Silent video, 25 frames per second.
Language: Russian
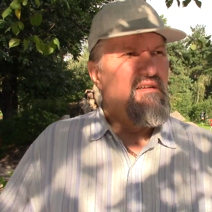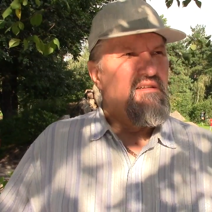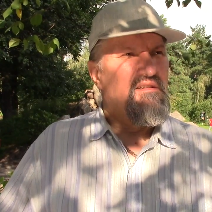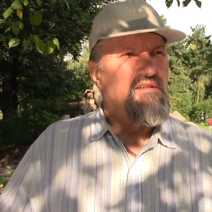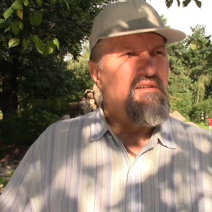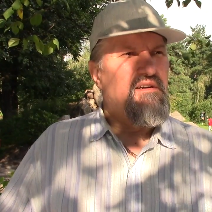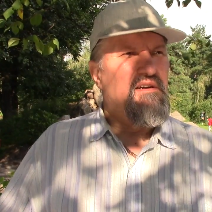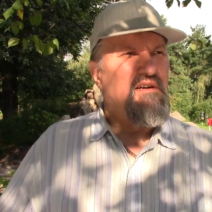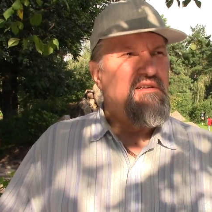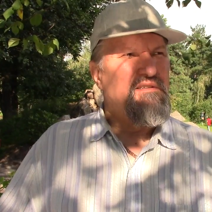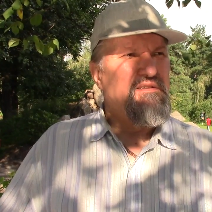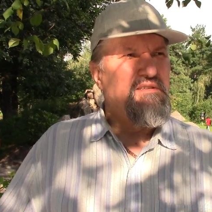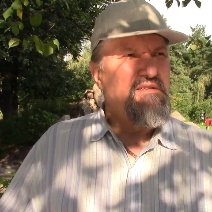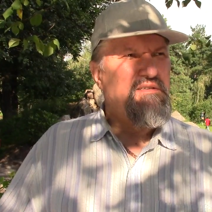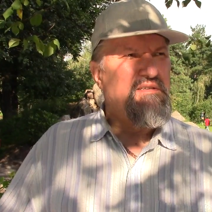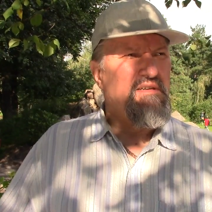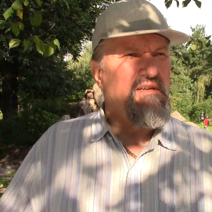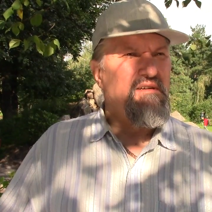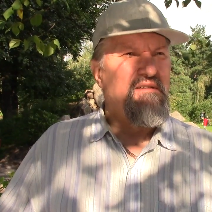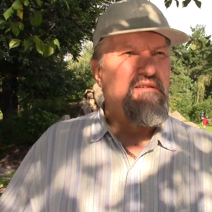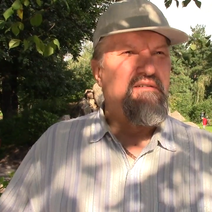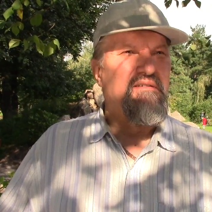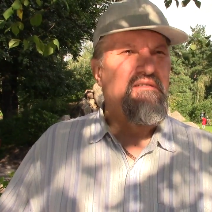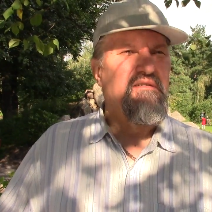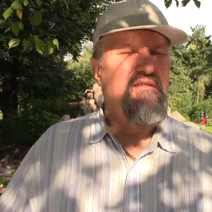находиться
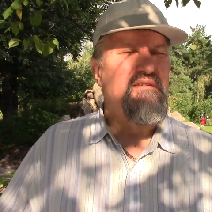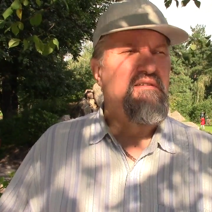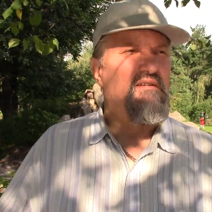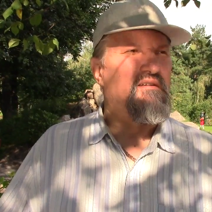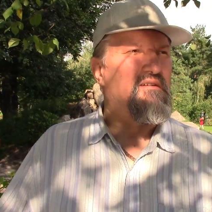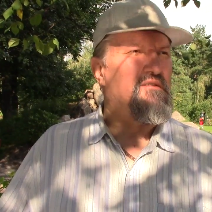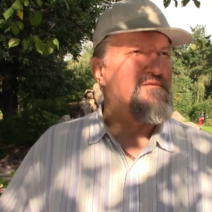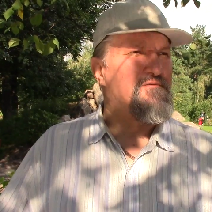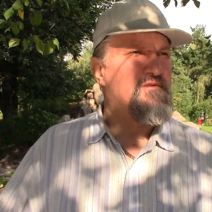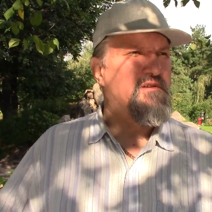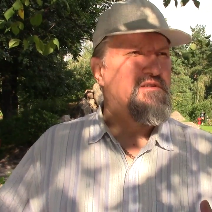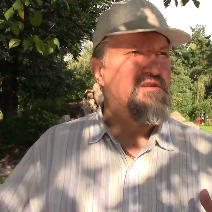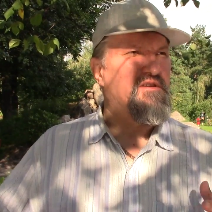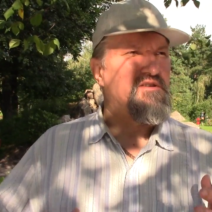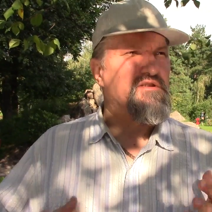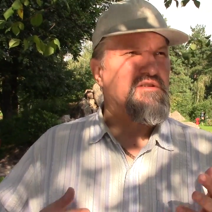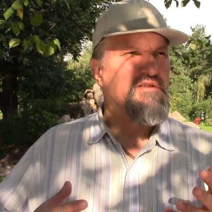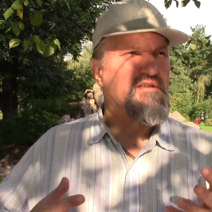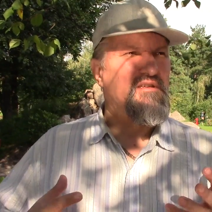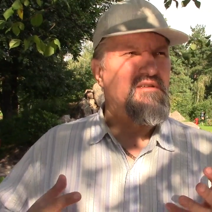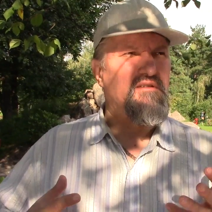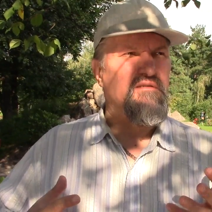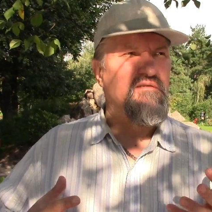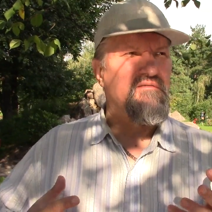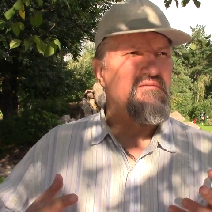э,
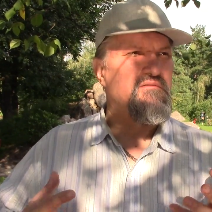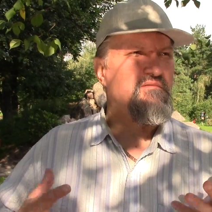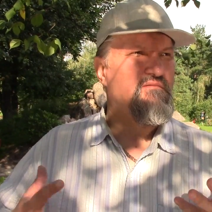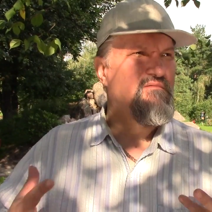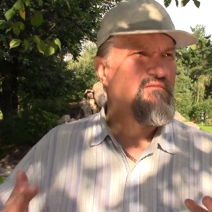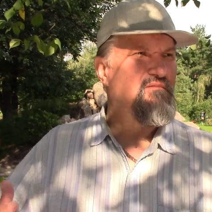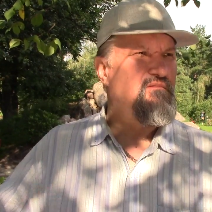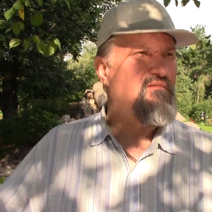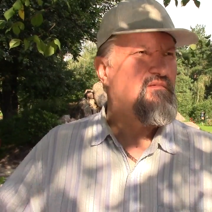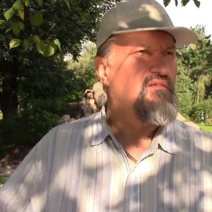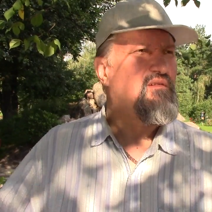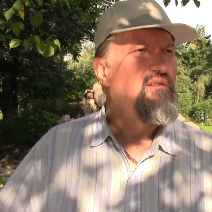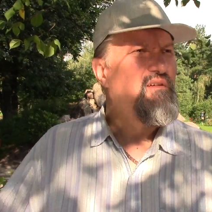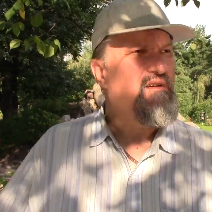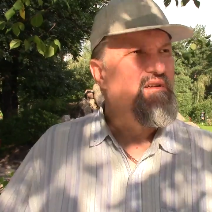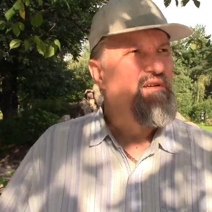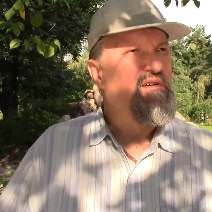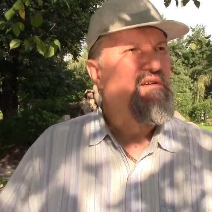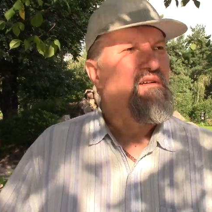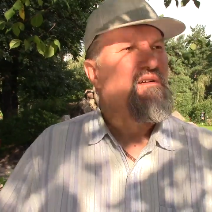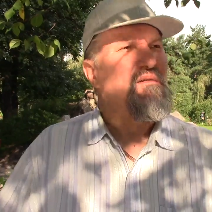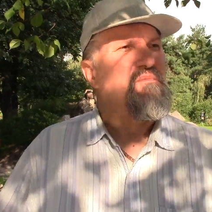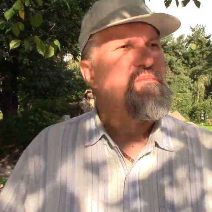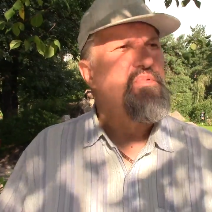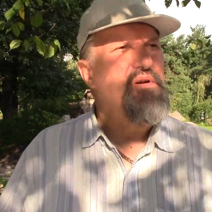фактически
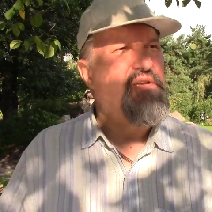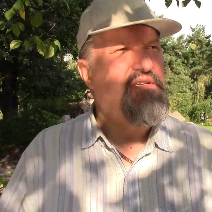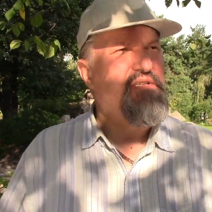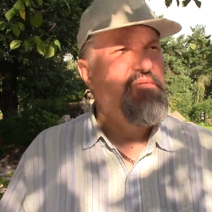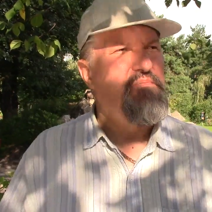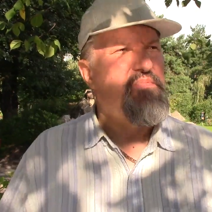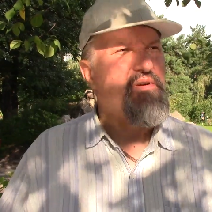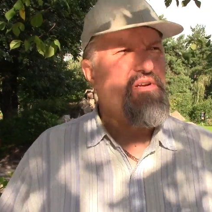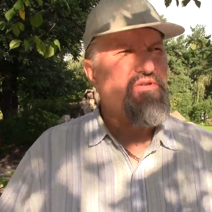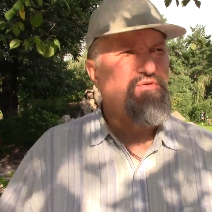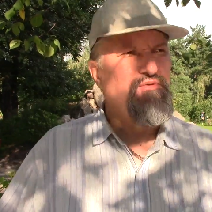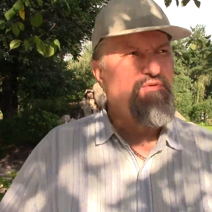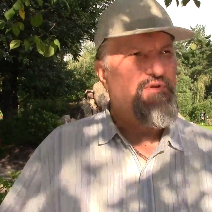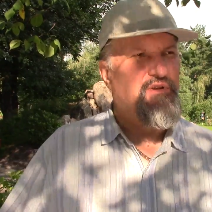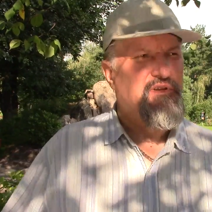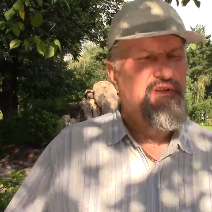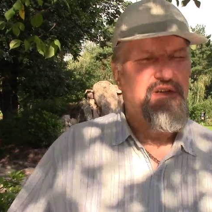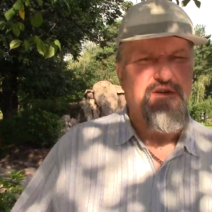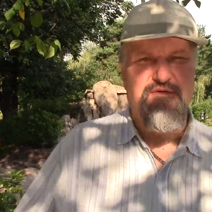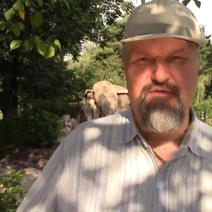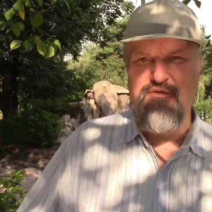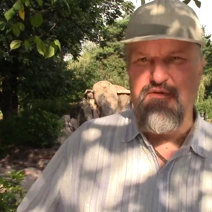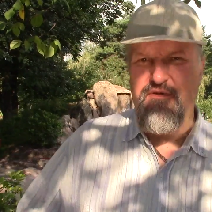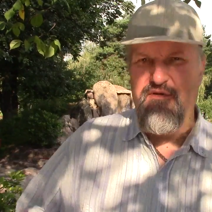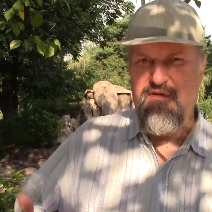при температуре
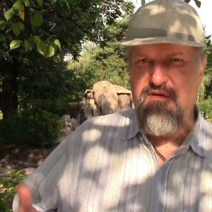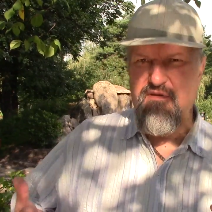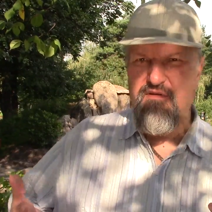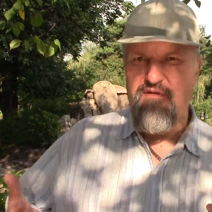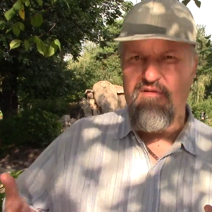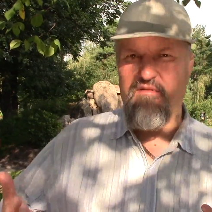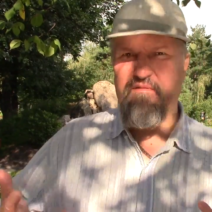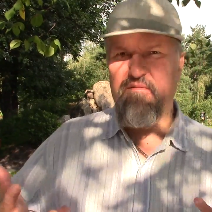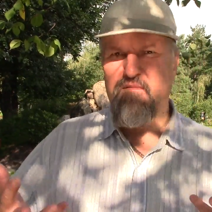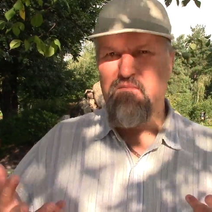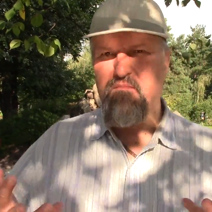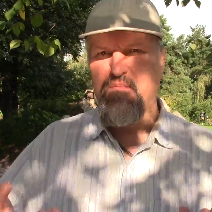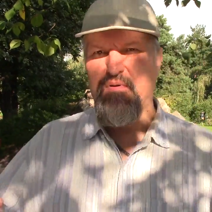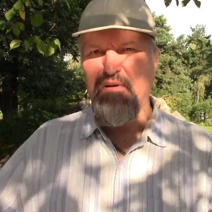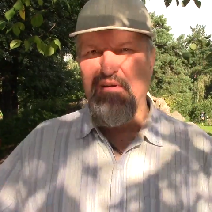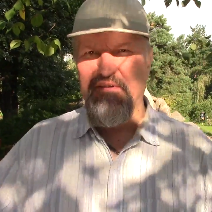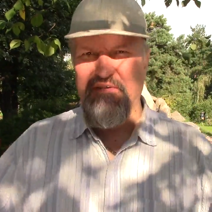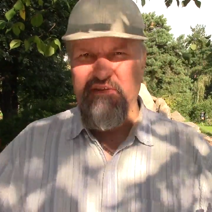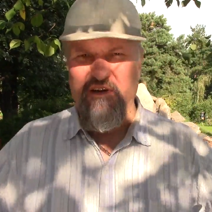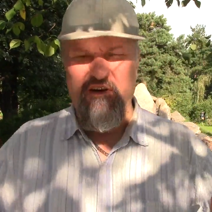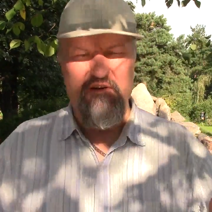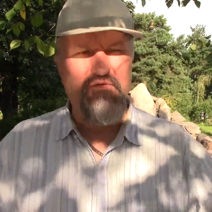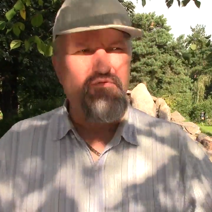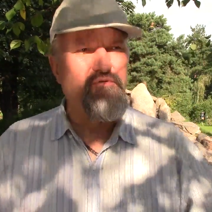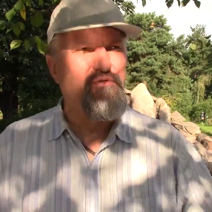такой
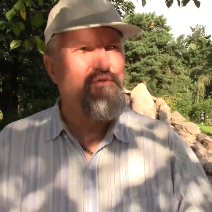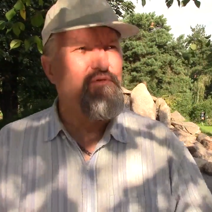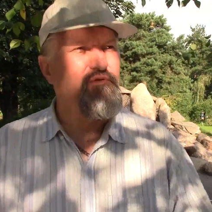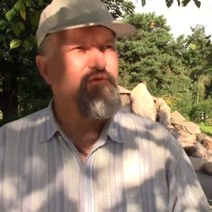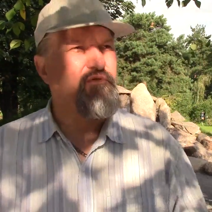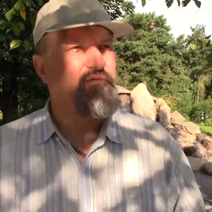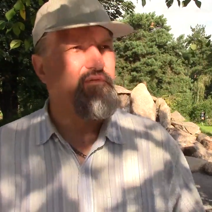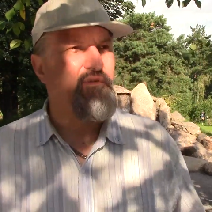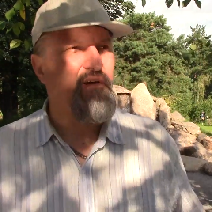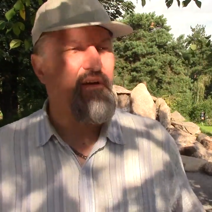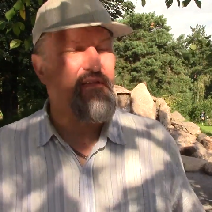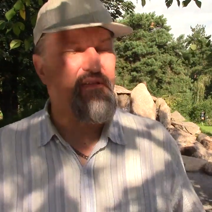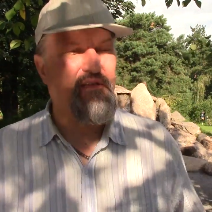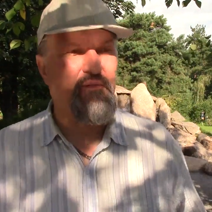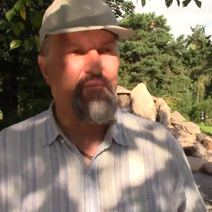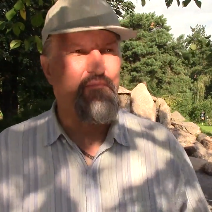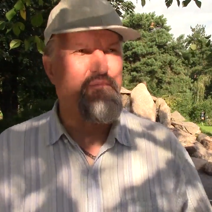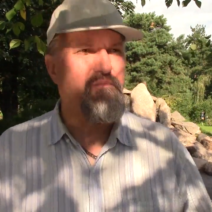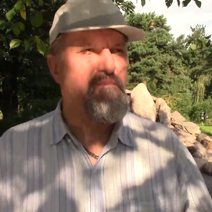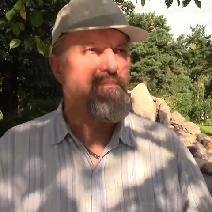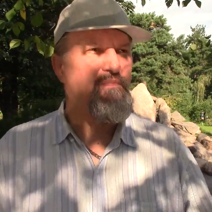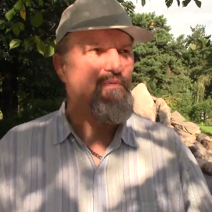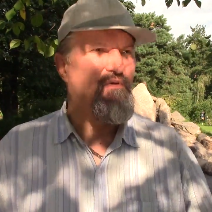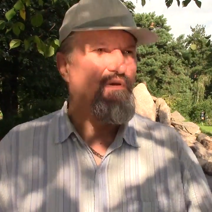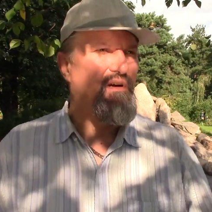близко к нулю, это,
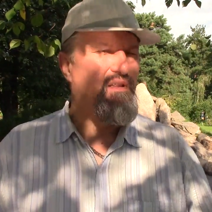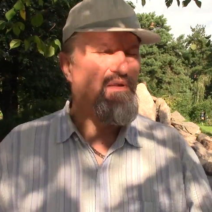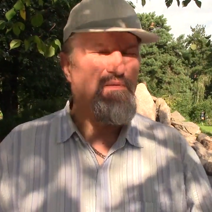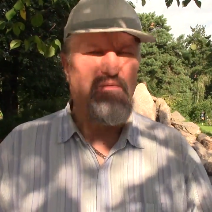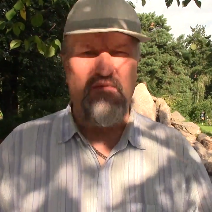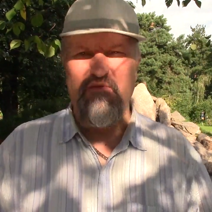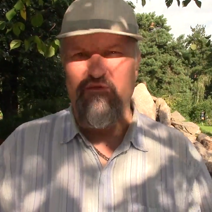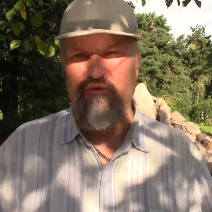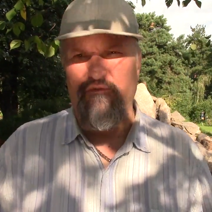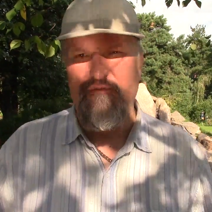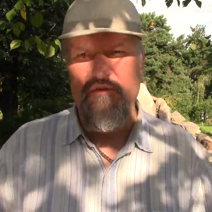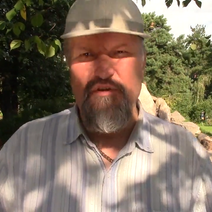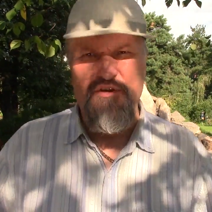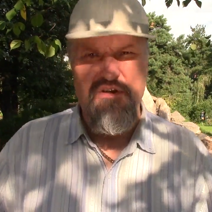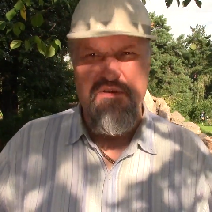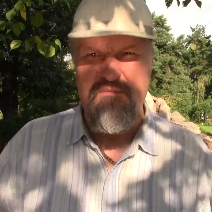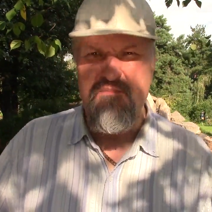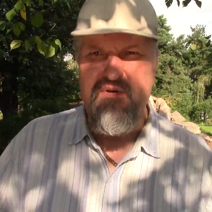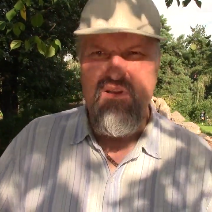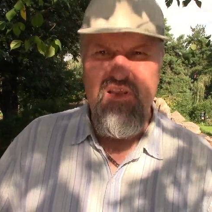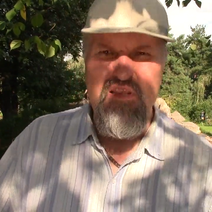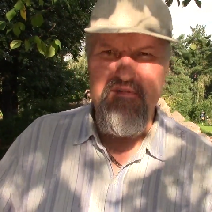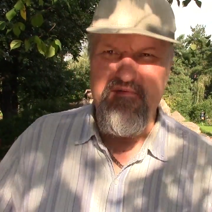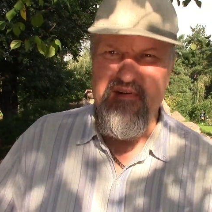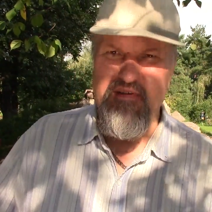это ну, выжить
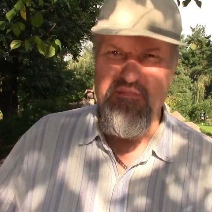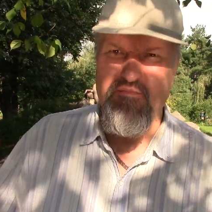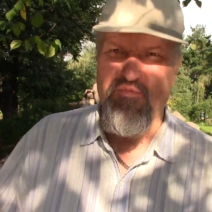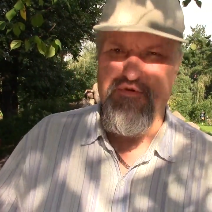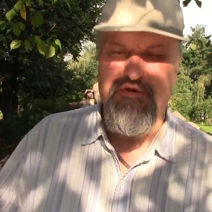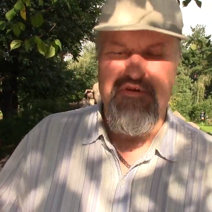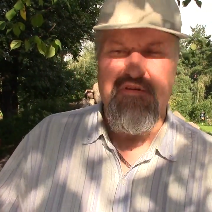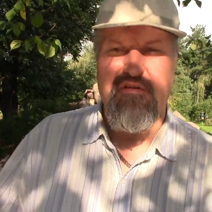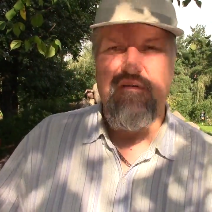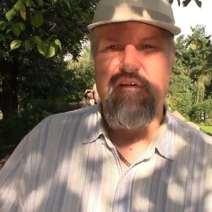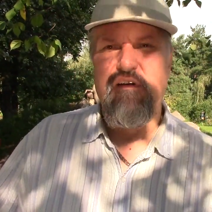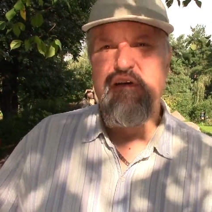было невозможно.